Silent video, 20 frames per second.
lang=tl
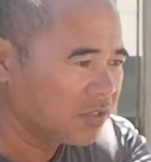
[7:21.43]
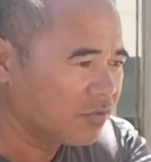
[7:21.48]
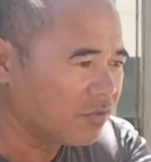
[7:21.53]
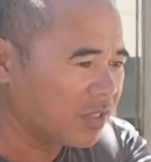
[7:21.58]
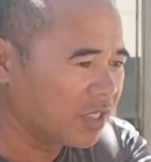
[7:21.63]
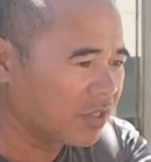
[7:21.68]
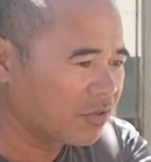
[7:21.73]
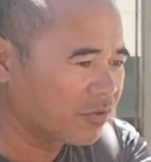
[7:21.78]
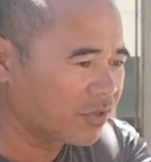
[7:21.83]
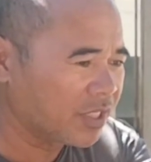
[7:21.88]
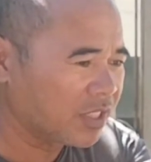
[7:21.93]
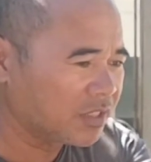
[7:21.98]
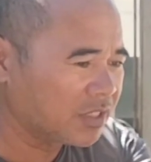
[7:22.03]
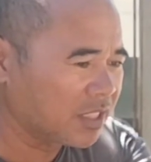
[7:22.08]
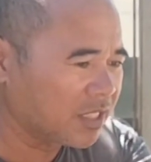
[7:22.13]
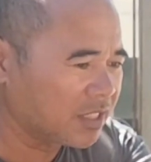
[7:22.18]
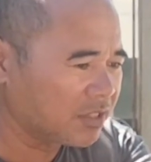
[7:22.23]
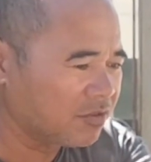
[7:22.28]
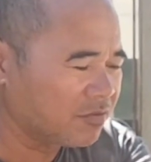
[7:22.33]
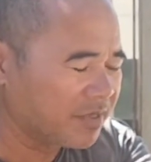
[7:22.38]
walang kuryente
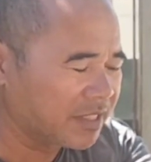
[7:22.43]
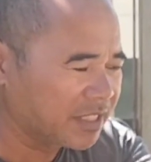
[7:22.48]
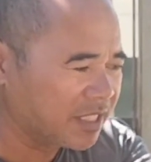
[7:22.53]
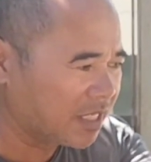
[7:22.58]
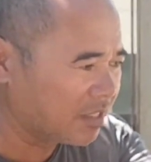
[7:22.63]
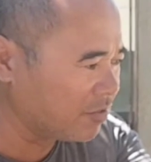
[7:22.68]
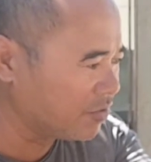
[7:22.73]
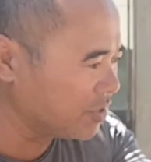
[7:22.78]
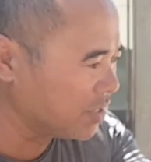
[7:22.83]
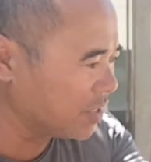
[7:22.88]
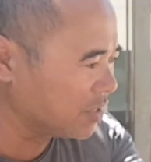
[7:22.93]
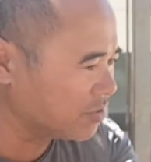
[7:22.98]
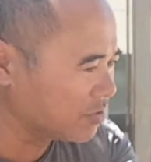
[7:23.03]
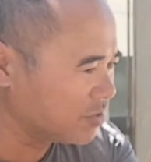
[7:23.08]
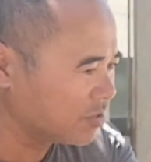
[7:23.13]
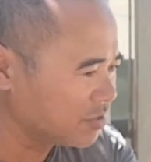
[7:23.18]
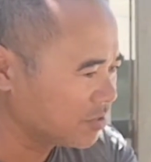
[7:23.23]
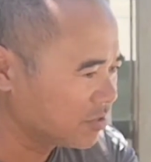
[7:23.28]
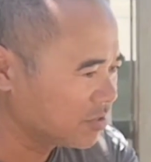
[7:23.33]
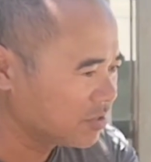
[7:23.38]
na dumadaloy
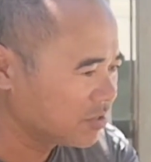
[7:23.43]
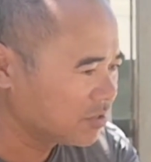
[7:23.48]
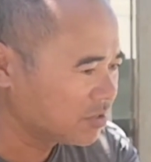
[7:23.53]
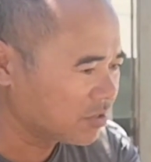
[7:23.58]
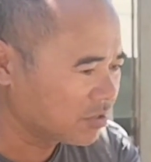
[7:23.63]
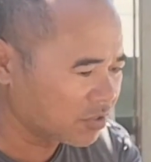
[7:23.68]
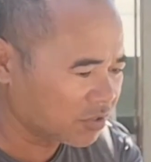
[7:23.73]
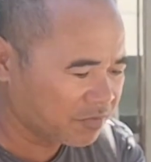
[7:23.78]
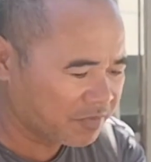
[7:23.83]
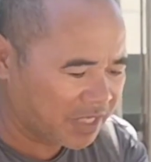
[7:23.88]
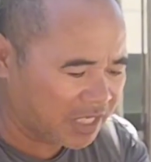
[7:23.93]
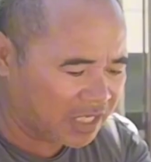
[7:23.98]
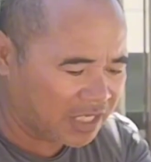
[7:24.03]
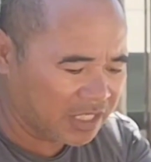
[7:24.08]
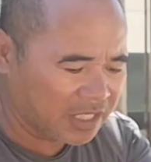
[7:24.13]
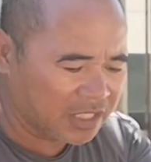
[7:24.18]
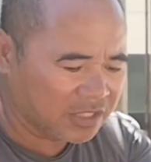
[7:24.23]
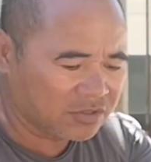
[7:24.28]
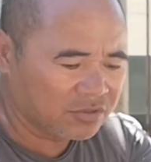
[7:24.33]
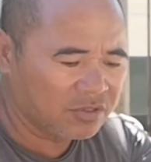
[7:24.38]
dito or
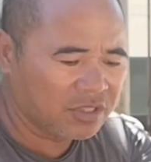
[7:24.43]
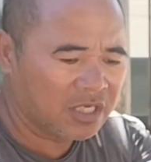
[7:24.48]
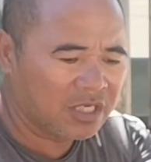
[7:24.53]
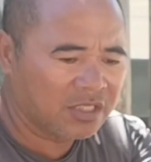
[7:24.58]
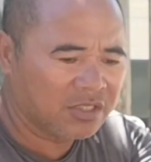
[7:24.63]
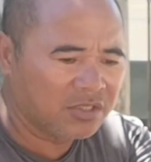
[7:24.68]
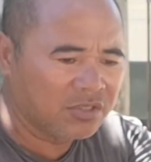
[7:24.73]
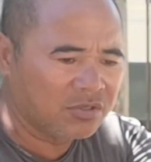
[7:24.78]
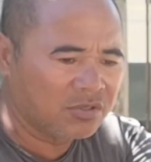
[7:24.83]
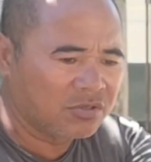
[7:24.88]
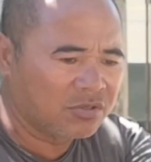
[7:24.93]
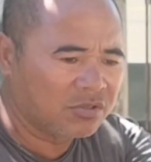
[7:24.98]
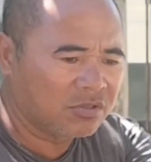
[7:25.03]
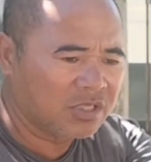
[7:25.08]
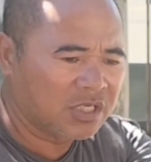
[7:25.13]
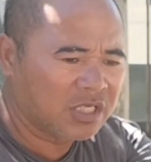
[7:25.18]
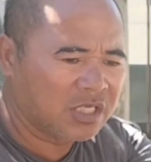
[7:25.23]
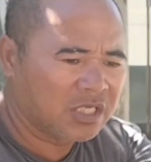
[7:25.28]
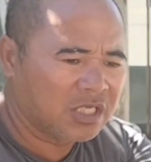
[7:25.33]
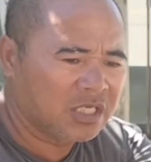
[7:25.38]
baka ito lang
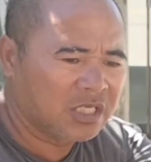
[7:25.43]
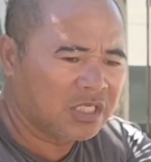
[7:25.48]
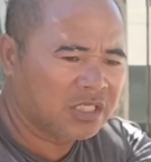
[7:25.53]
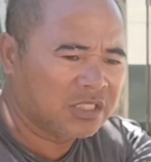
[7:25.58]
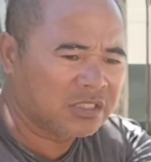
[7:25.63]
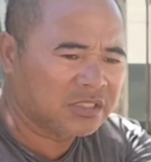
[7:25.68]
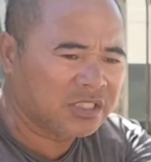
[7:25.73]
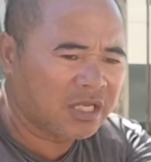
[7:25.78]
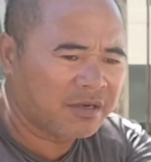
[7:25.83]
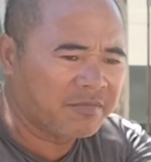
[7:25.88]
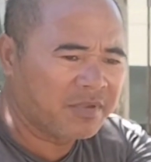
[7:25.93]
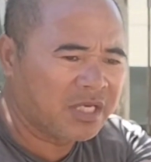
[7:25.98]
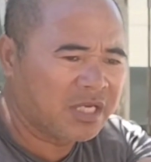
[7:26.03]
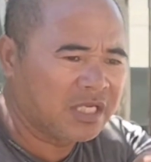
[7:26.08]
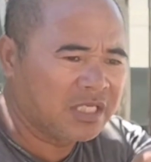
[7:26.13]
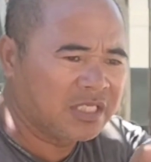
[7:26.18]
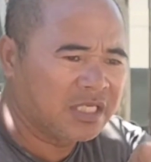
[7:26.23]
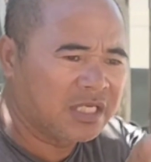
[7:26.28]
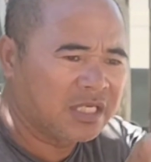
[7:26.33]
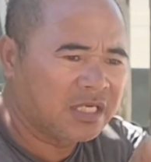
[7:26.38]
yung uh,
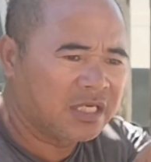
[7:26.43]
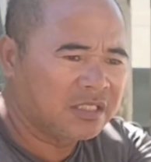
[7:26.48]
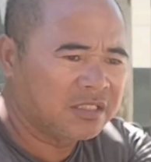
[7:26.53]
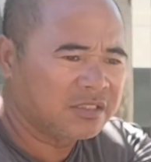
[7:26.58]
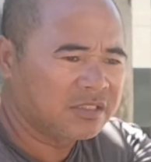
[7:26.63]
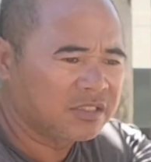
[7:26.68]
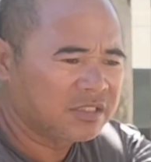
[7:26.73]
terminal niya lang